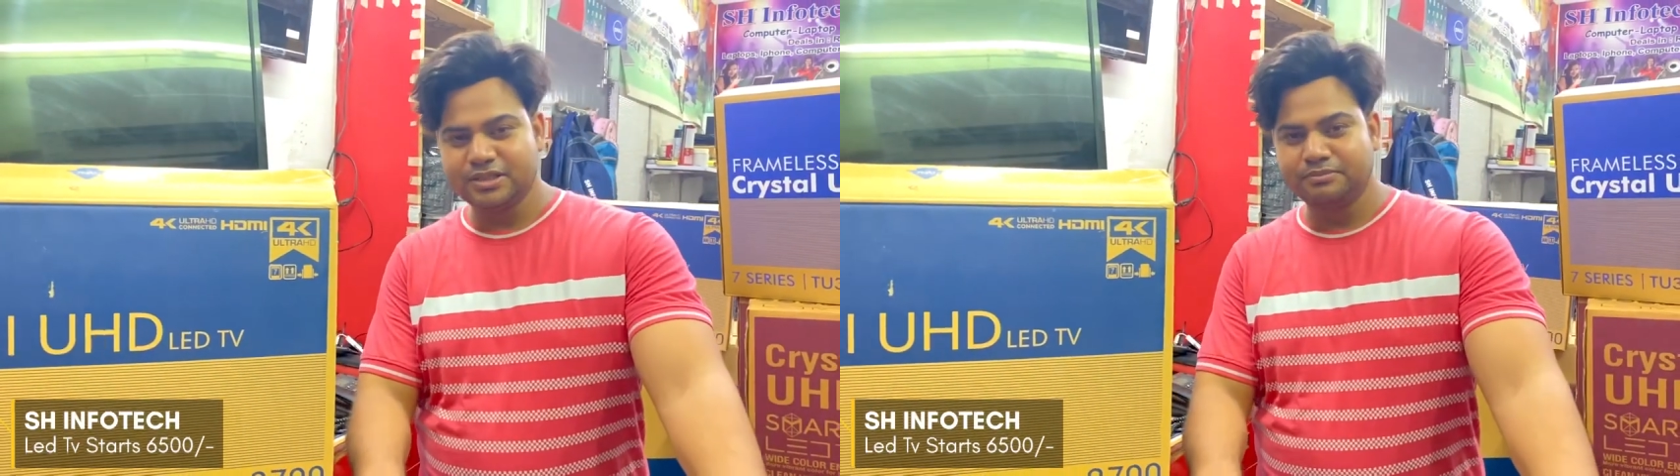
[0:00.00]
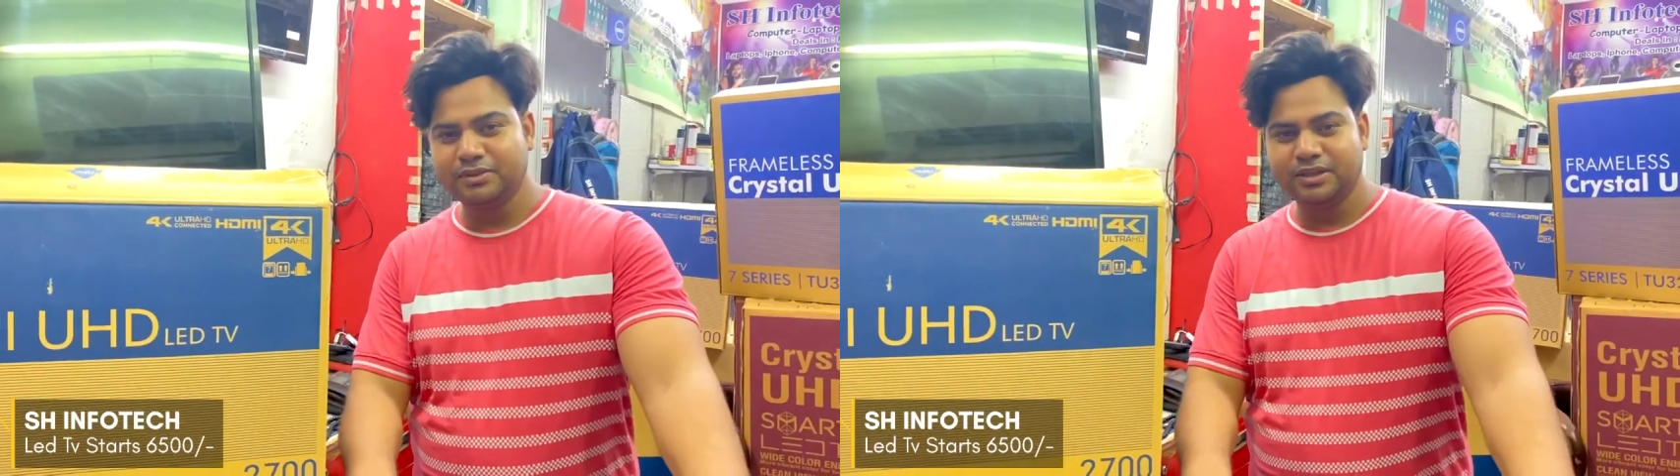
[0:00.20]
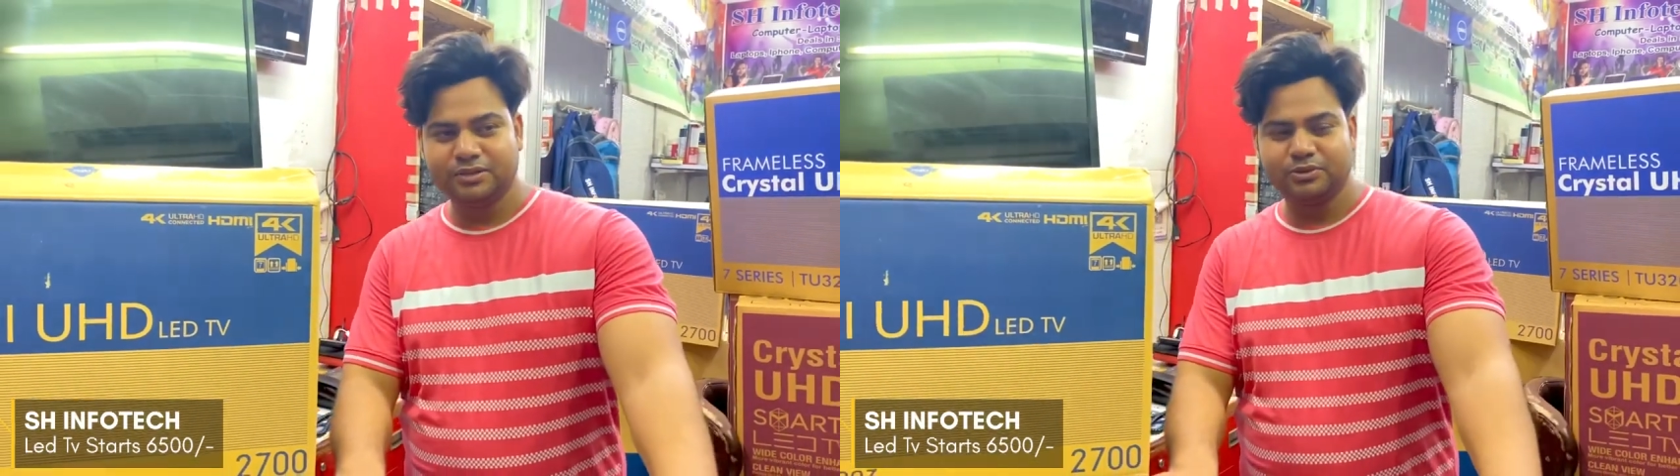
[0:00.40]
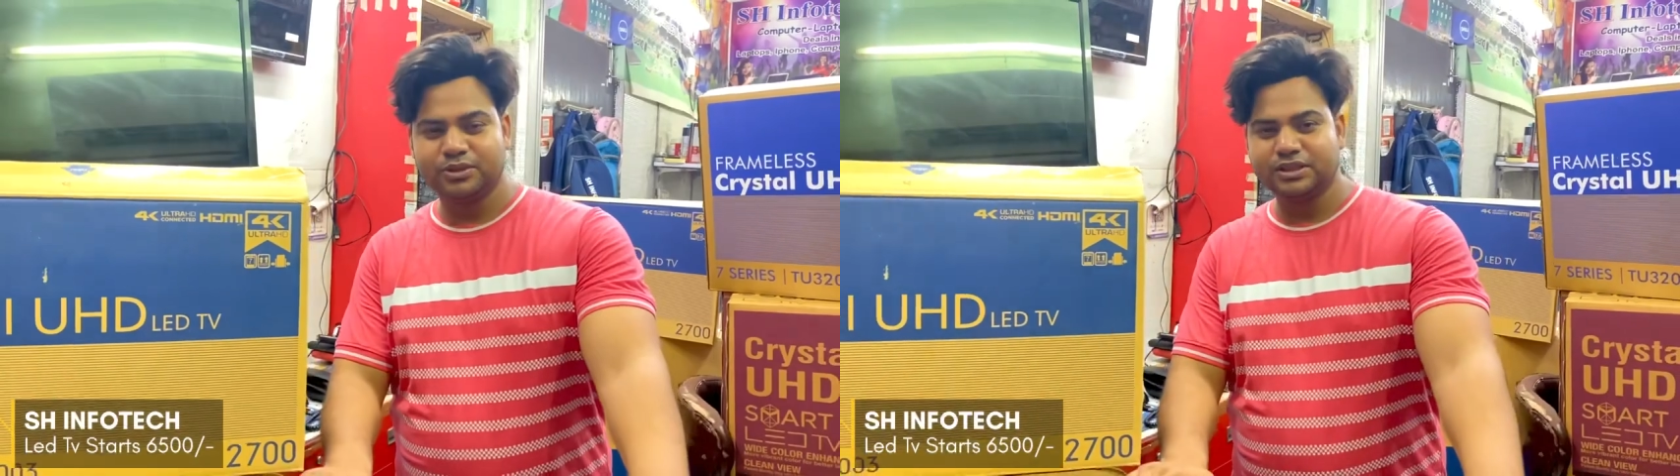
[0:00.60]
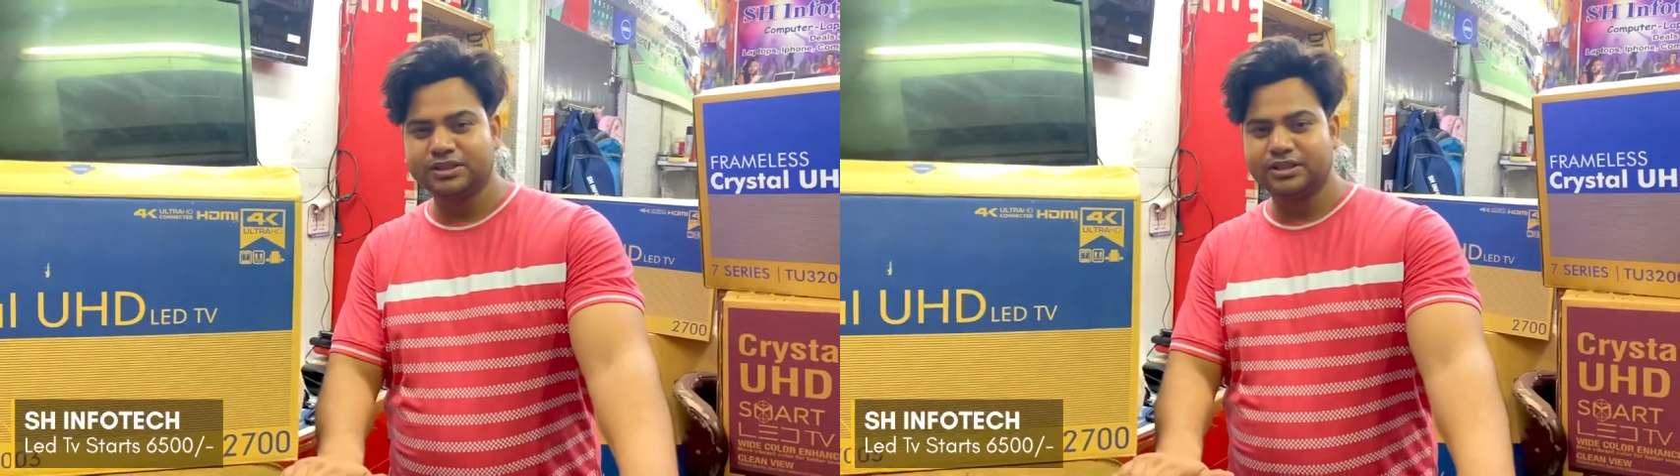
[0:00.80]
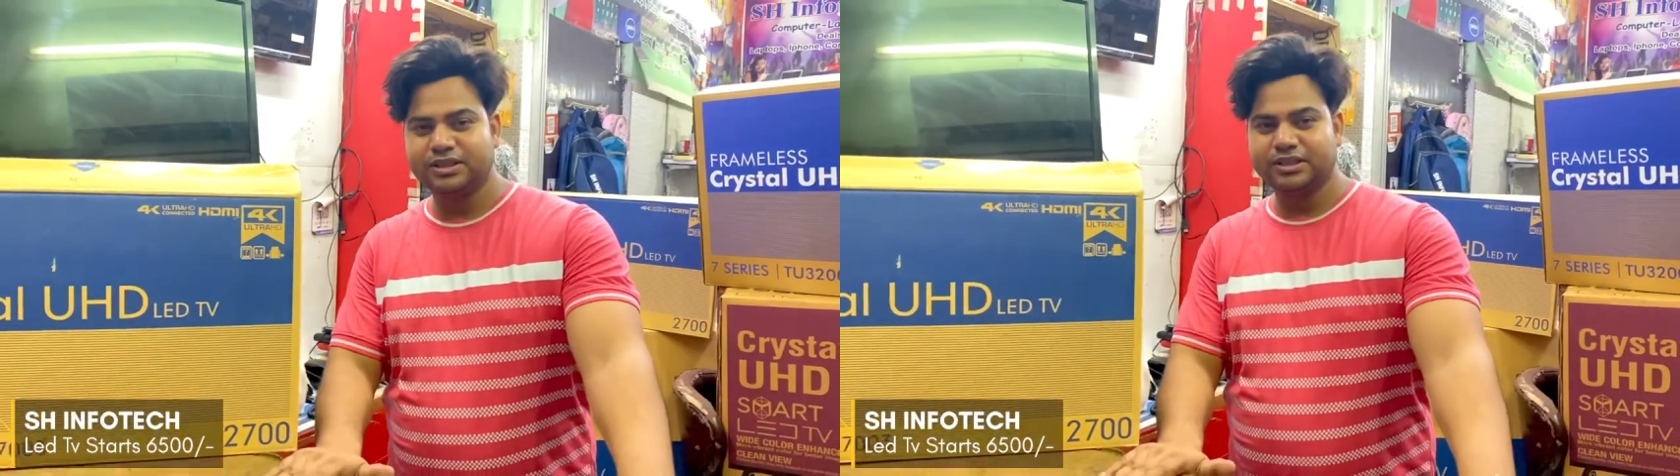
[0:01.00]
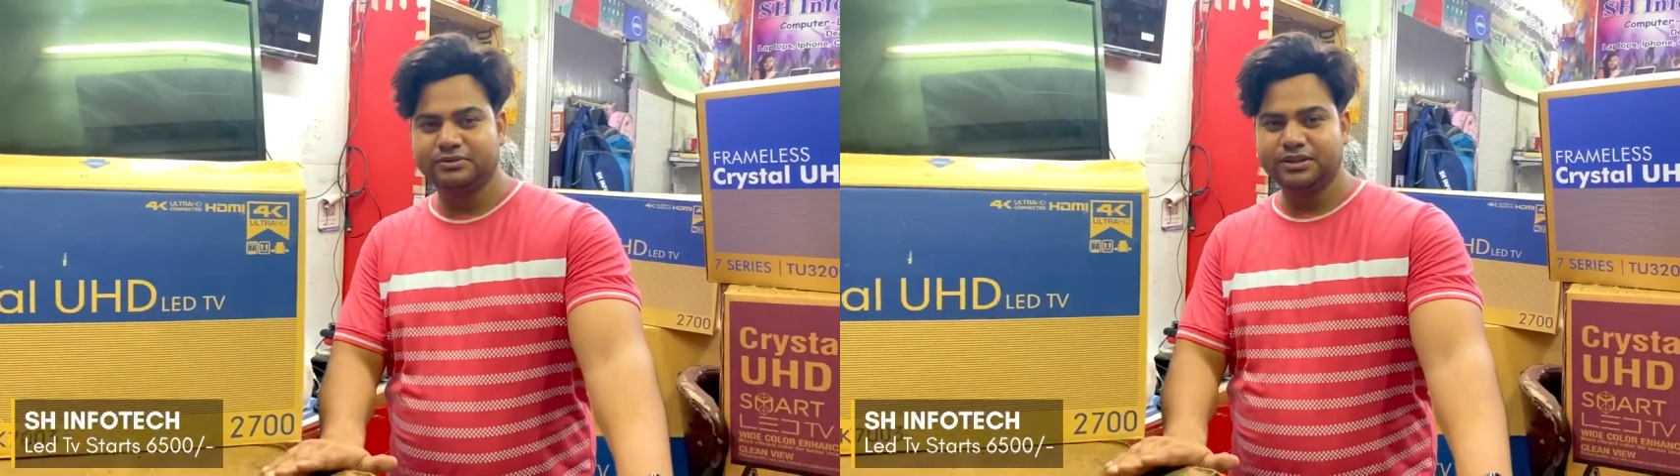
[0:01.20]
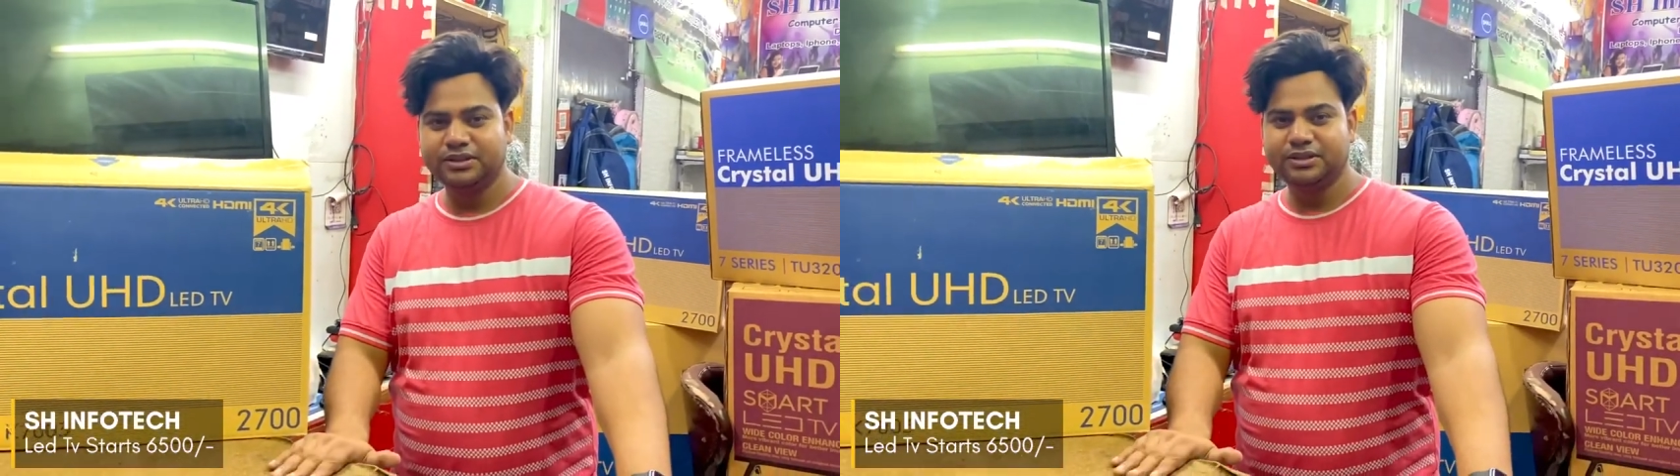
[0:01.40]
असम्बल होती है साइड
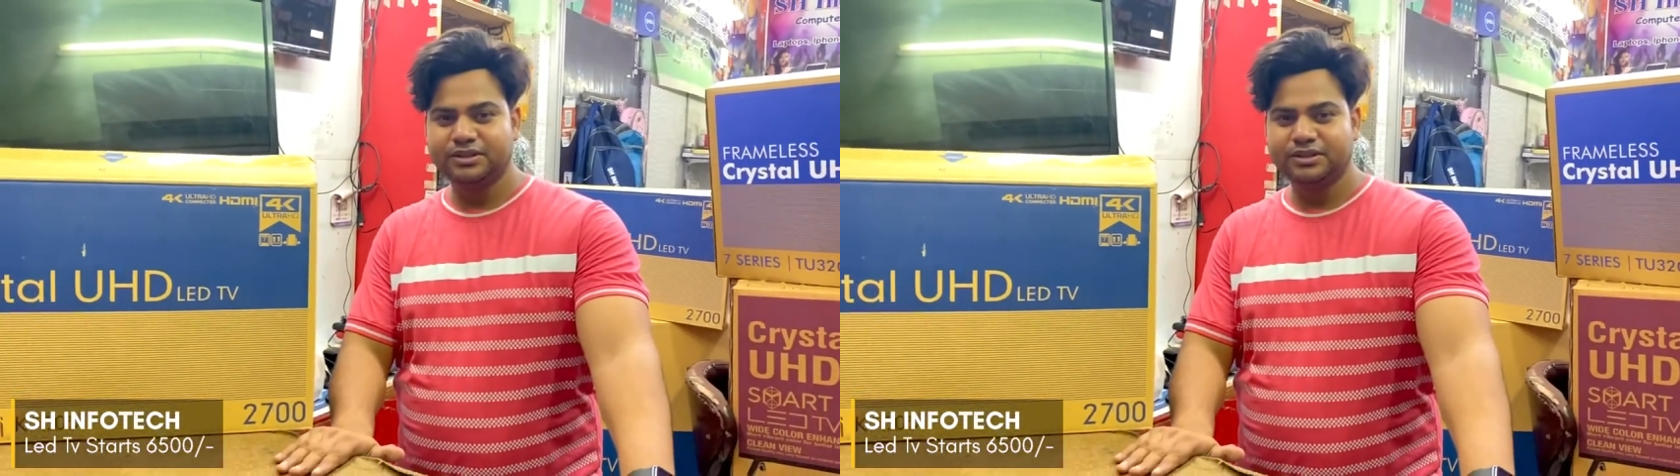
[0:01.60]
टीवी